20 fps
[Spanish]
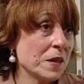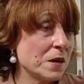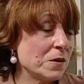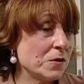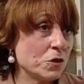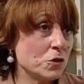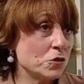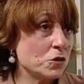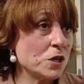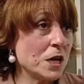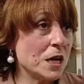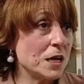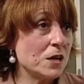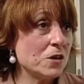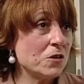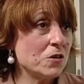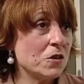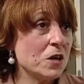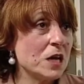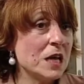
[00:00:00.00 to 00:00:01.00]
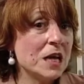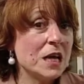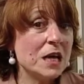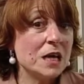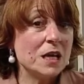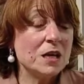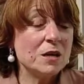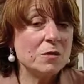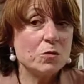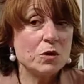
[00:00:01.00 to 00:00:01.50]
no salió
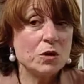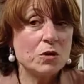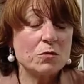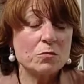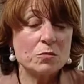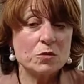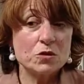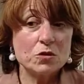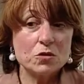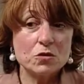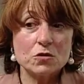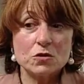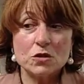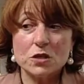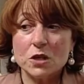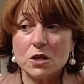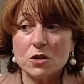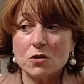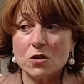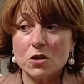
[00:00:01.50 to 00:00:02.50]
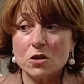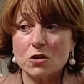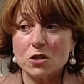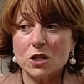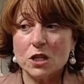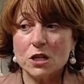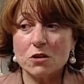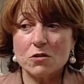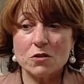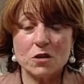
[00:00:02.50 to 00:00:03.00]
y bueno, yo considero que no
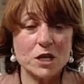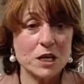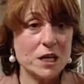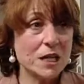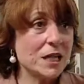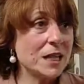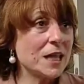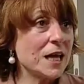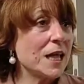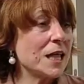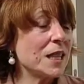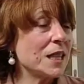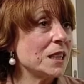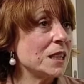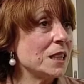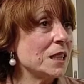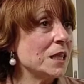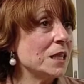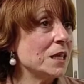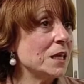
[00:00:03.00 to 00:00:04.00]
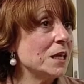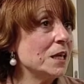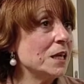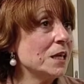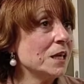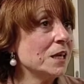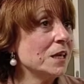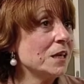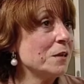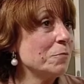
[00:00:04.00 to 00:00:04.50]
tengo ni edad
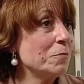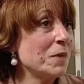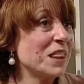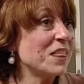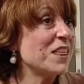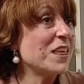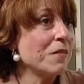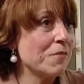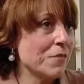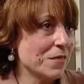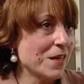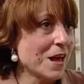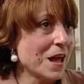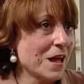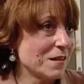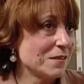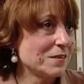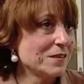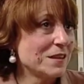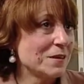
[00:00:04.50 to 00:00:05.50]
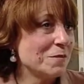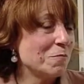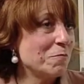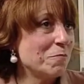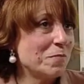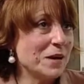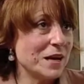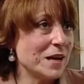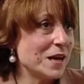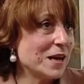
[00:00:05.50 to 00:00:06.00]
ni paciencia
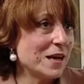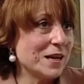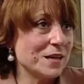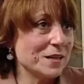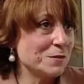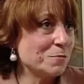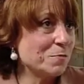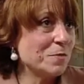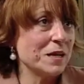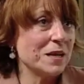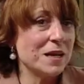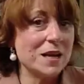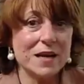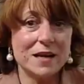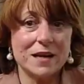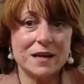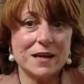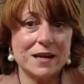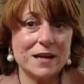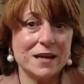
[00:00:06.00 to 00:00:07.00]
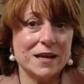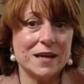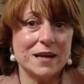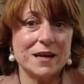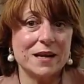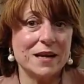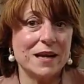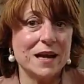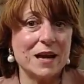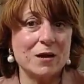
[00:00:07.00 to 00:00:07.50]
para esperar
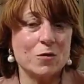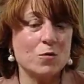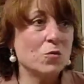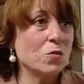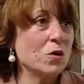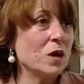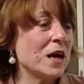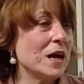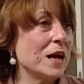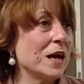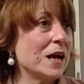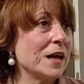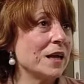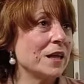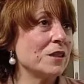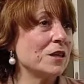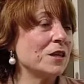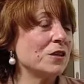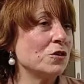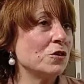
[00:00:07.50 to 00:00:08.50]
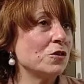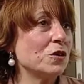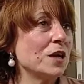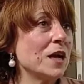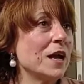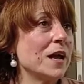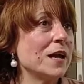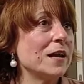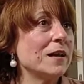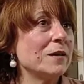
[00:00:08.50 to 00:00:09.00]
que alguna
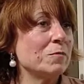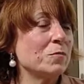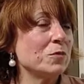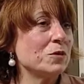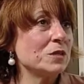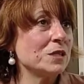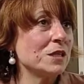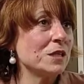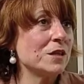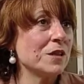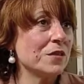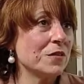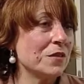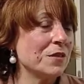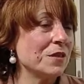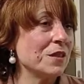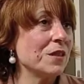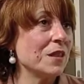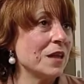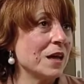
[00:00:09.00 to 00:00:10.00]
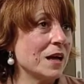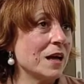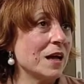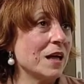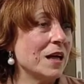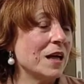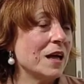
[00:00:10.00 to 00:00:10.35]
editorial pues se decida